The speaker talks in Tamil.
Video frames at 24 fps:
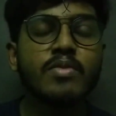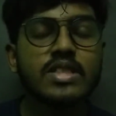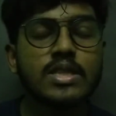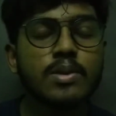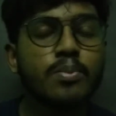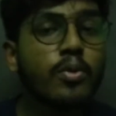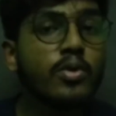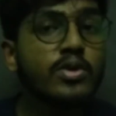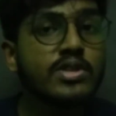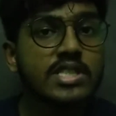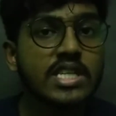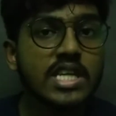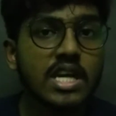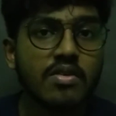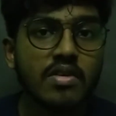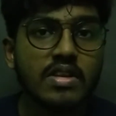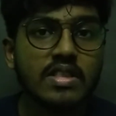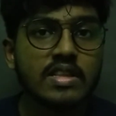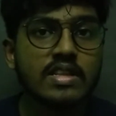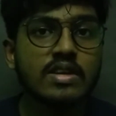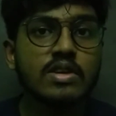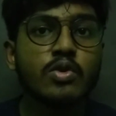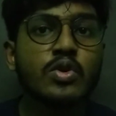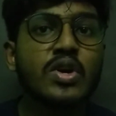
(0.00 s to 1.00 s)
இந்த பூச்சிங்க
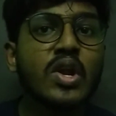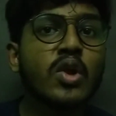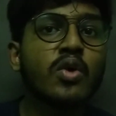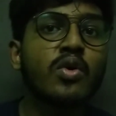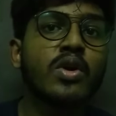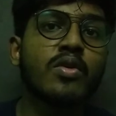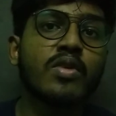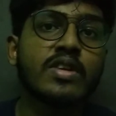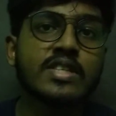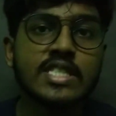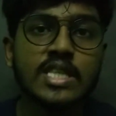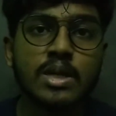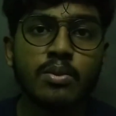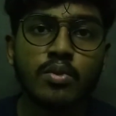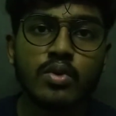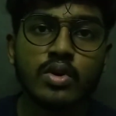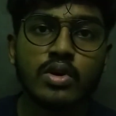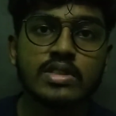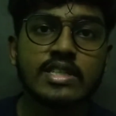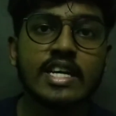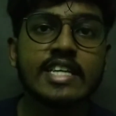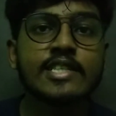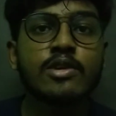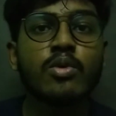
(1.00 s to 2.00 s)
வந்து உடல் உறவு
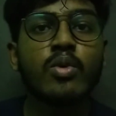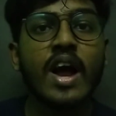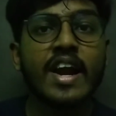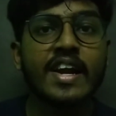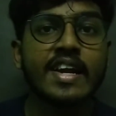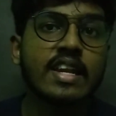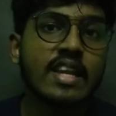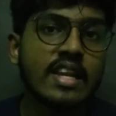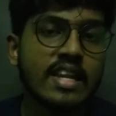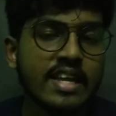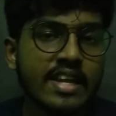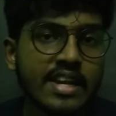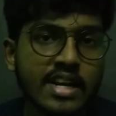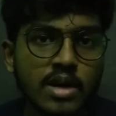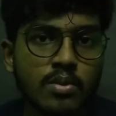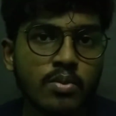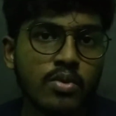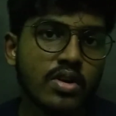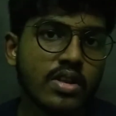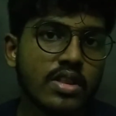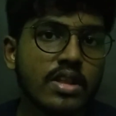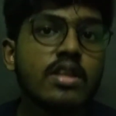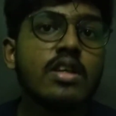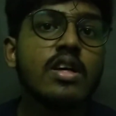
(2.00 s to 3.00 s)
வச்சுக்கும் செக்ஸுவல் ஆக்டிவிட்டியில்
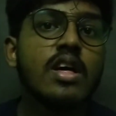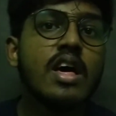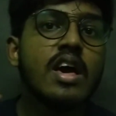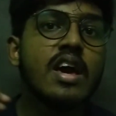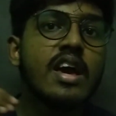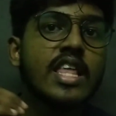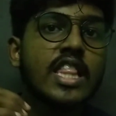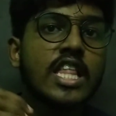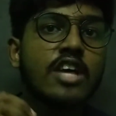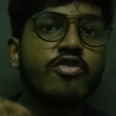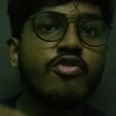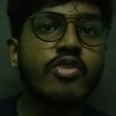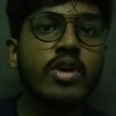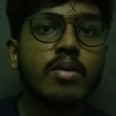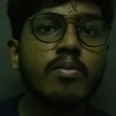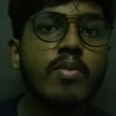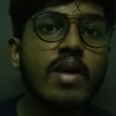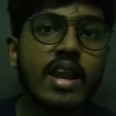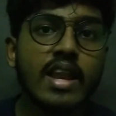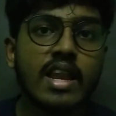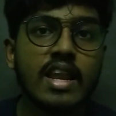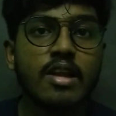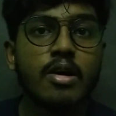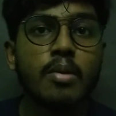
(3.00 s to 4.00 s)
இருக்கும்பொழுது இந்த
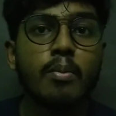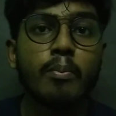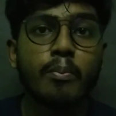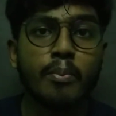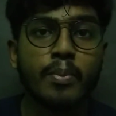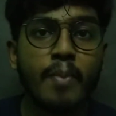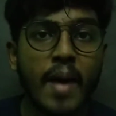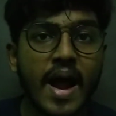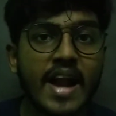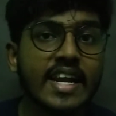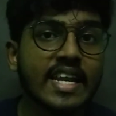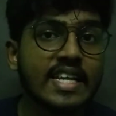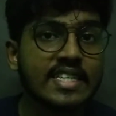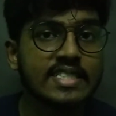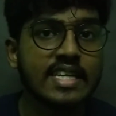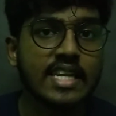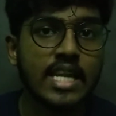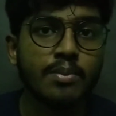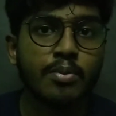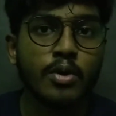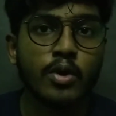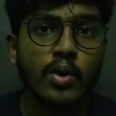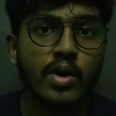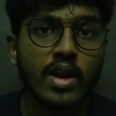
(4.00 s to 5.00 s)
ஃபீமேல் மேண்டிஸ்
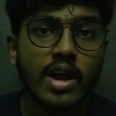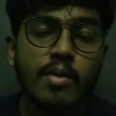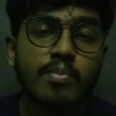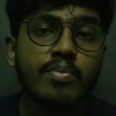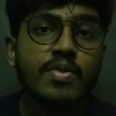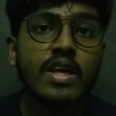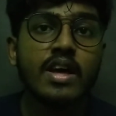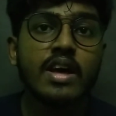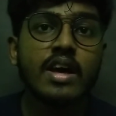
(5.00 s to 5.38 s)
என்ன பண்ணணும்னா